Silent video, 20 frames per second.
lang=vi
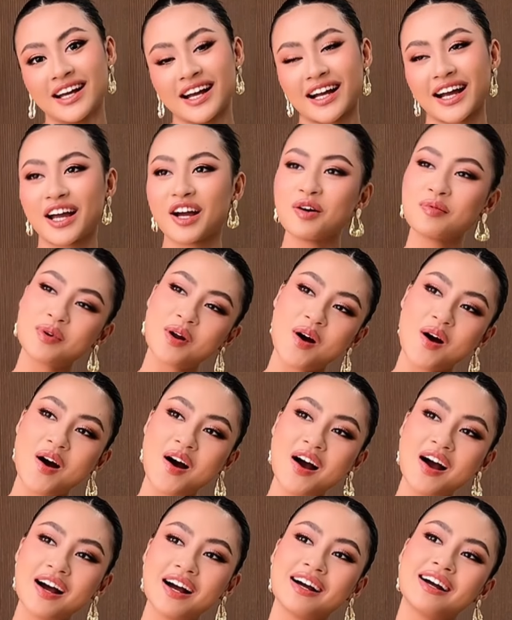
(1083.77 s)
ngày hôm
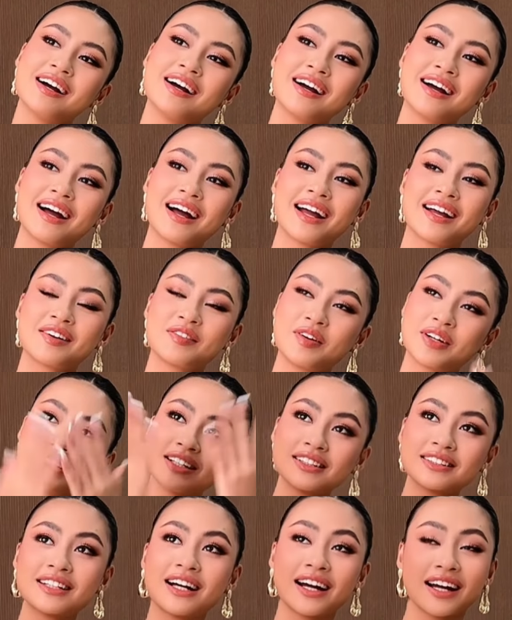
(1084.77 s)
đó hạnh vừa
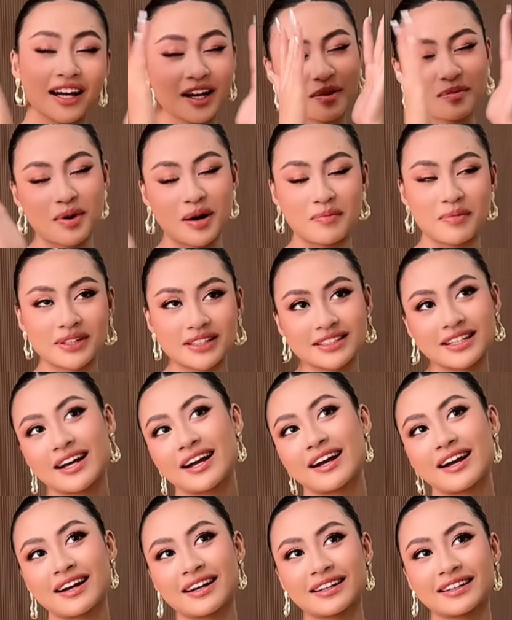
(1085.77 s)
thức dậy hạnh mở mắt
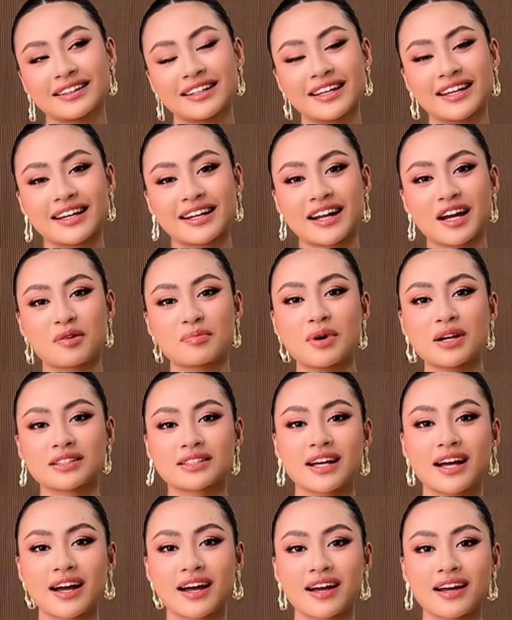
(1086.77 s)
ra ligana bước
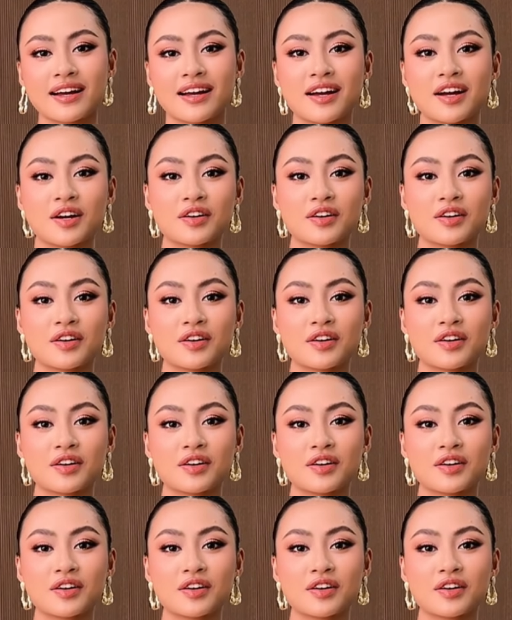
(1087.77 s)
ra